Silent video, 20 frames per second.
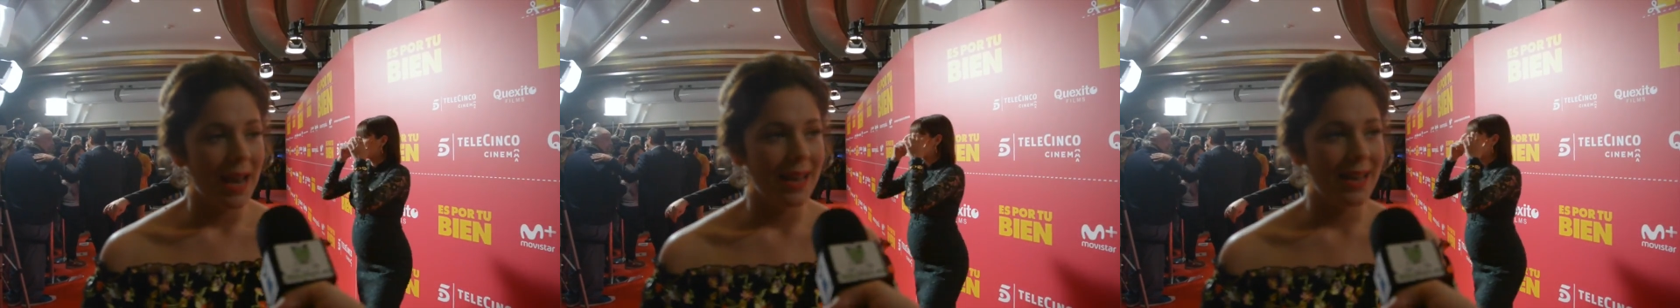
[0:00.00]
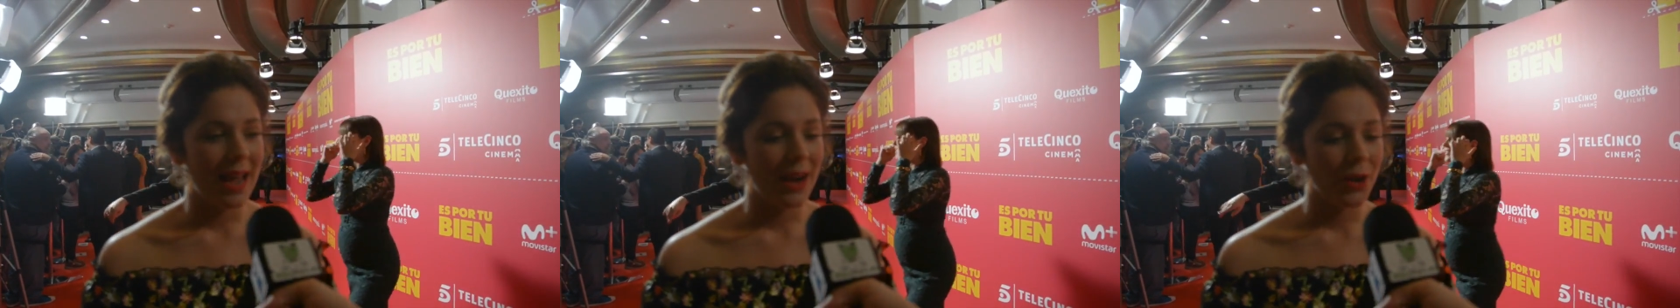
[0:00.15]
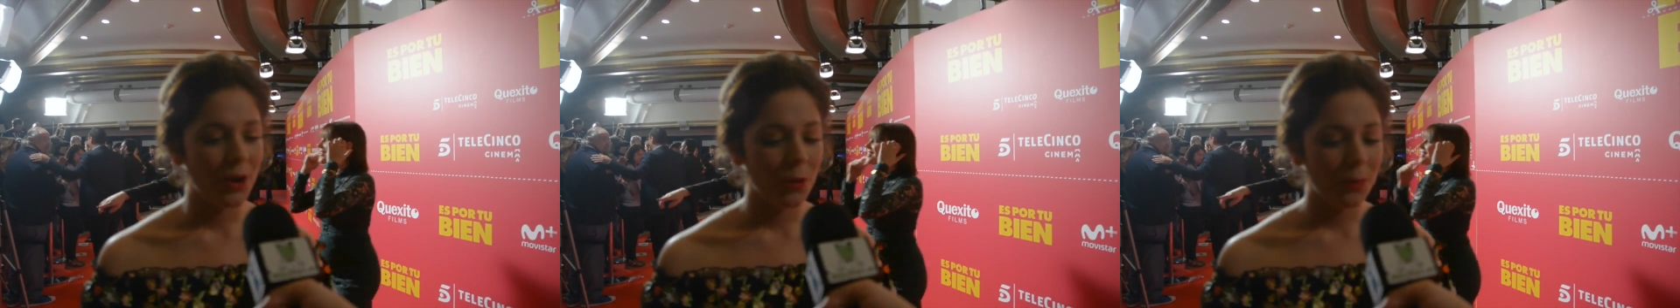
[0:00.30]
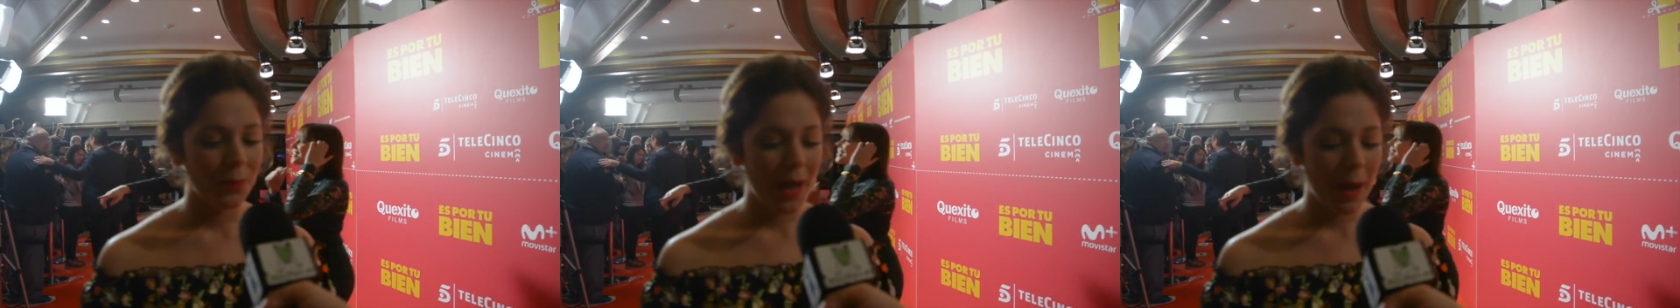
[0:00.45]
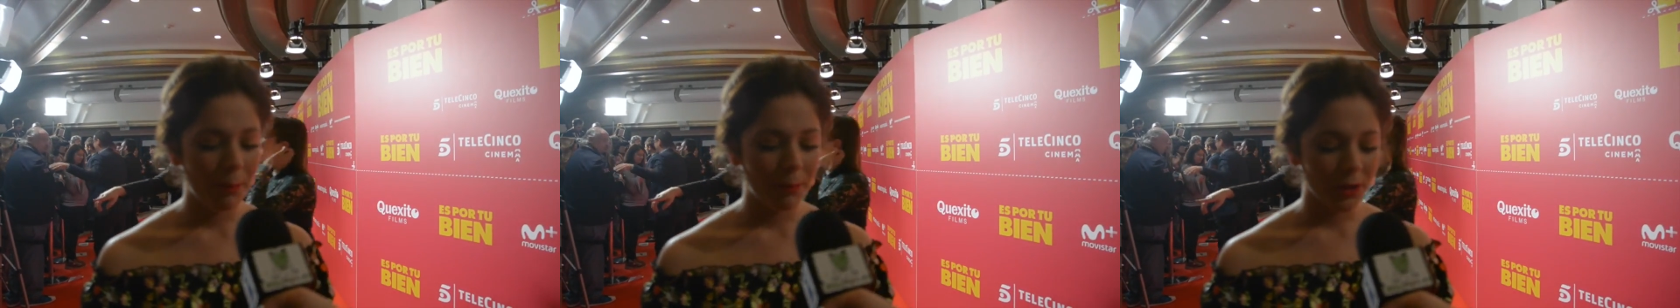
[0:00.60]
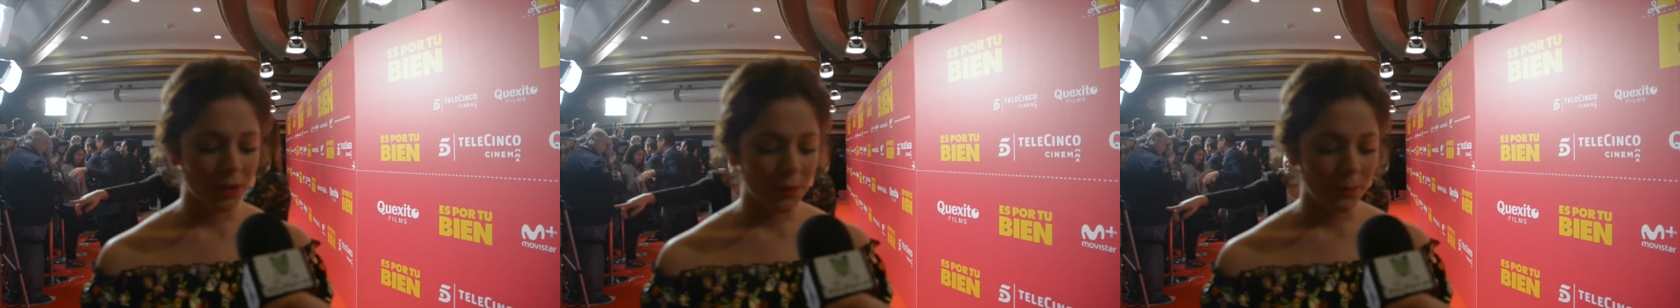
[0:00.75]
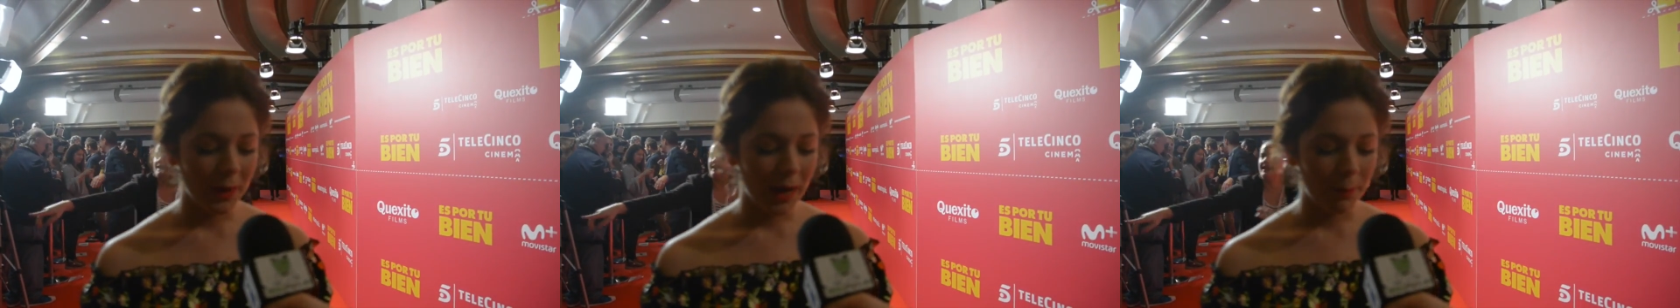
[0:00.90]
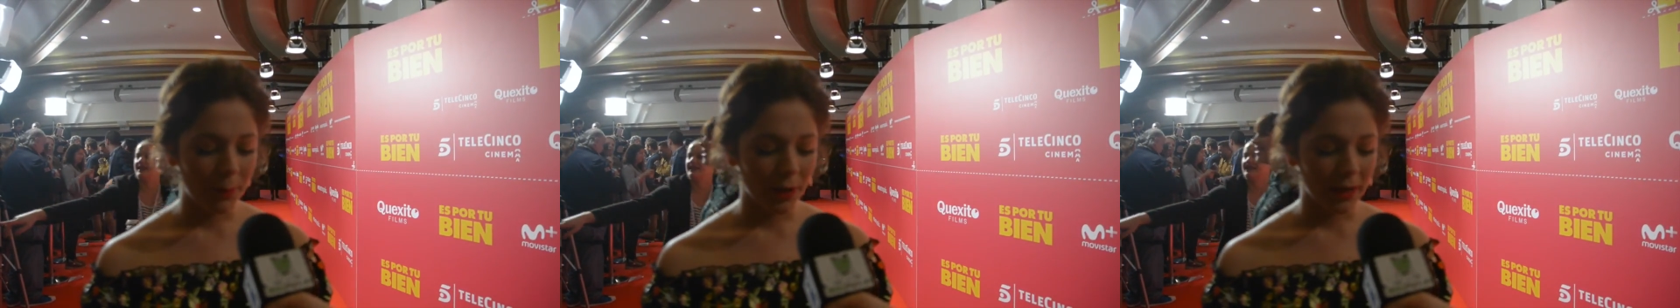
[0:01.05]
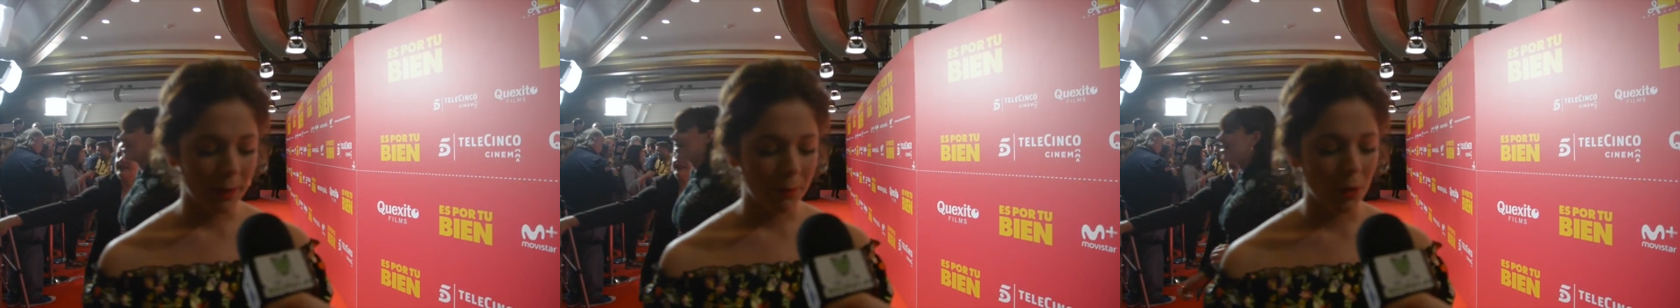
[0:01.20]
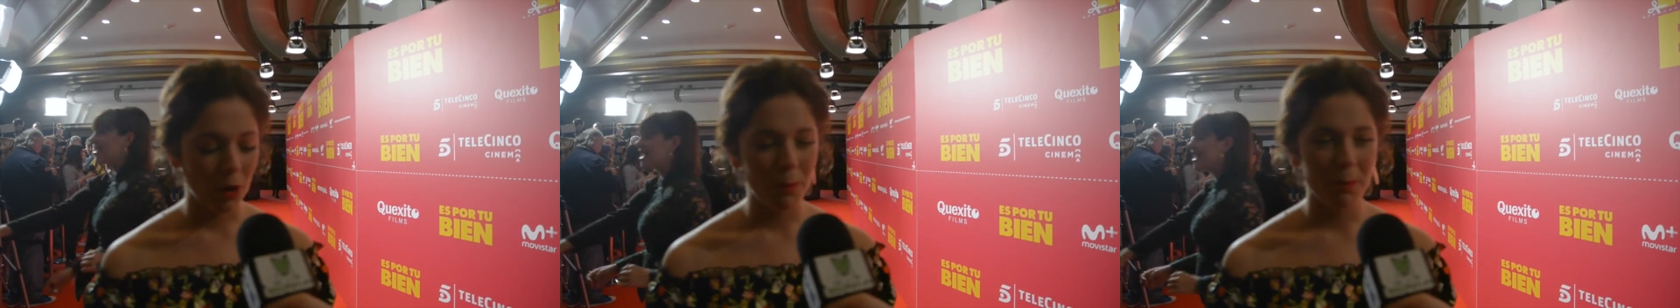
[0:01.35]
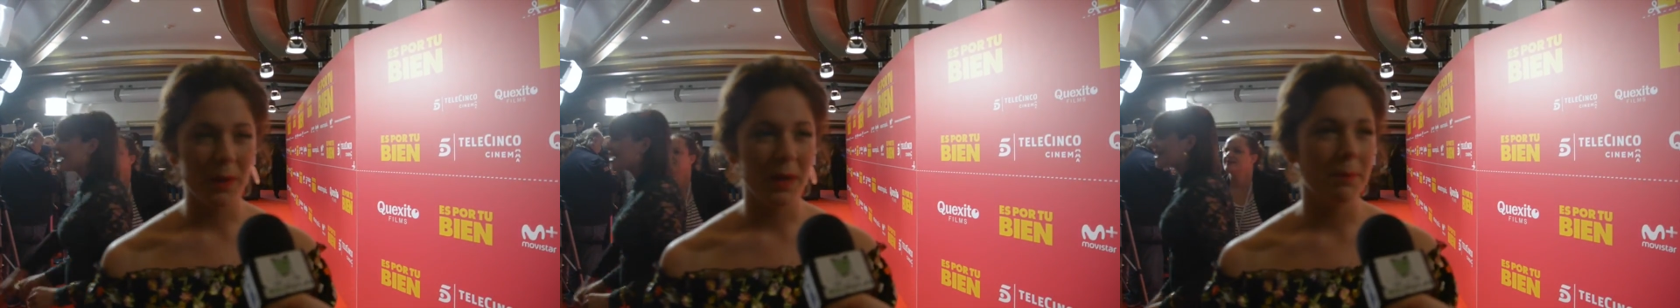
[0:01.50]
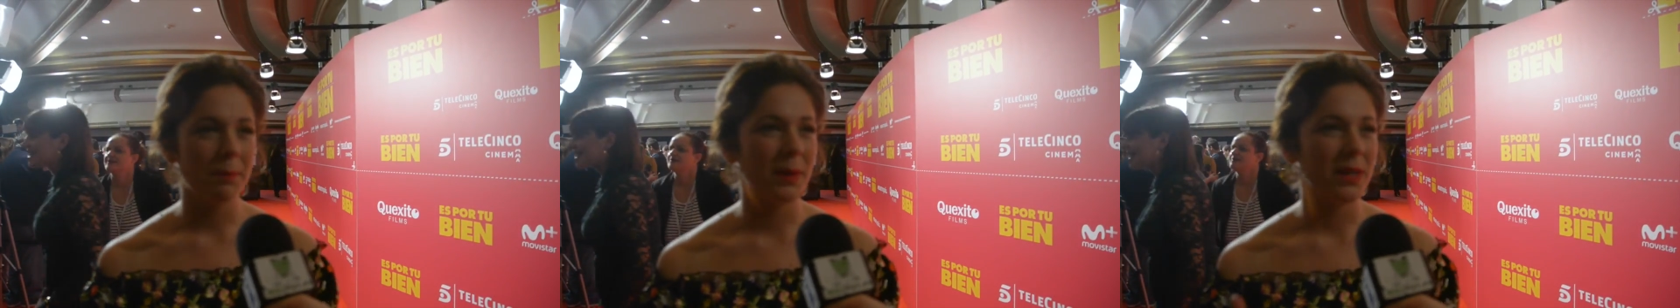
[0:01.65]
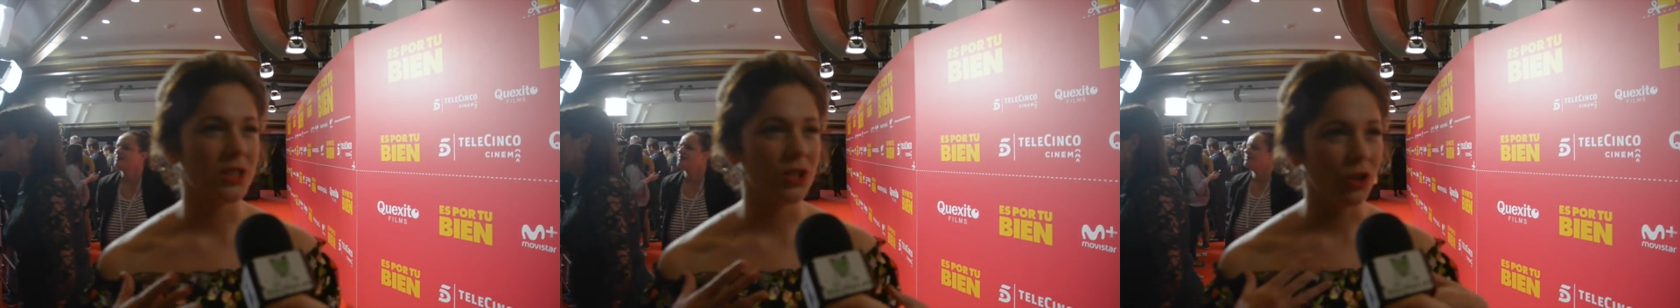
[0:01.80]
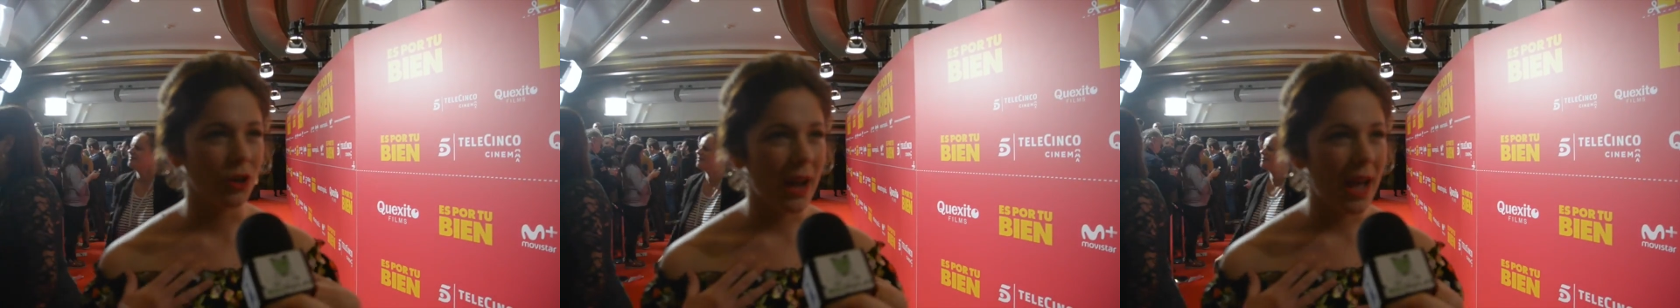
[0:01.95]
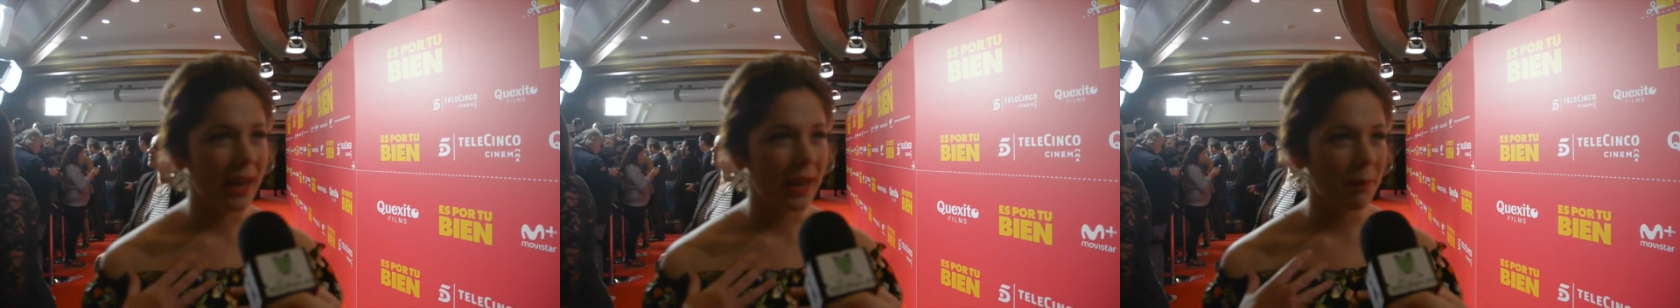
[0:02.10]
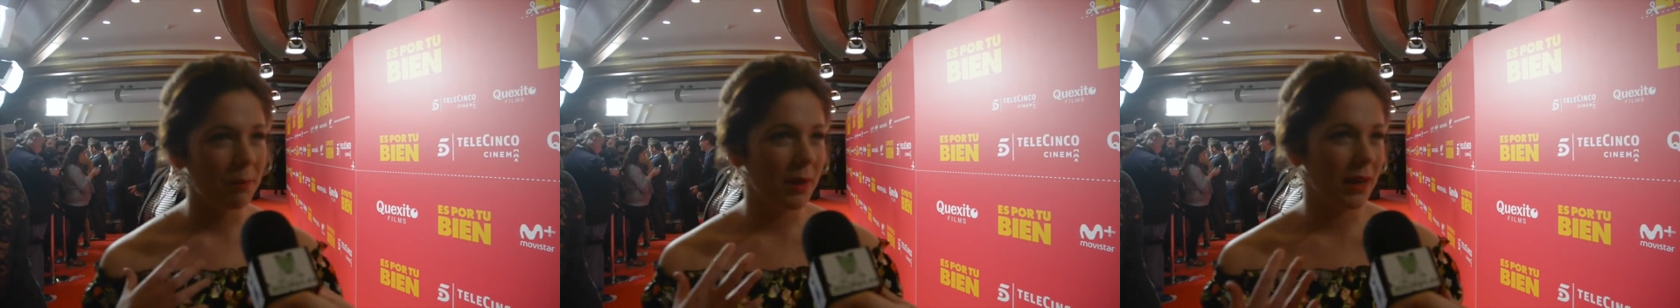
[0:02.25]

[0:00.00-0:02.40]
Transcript: La novia, pues mira, por ejemplo, mi personaje,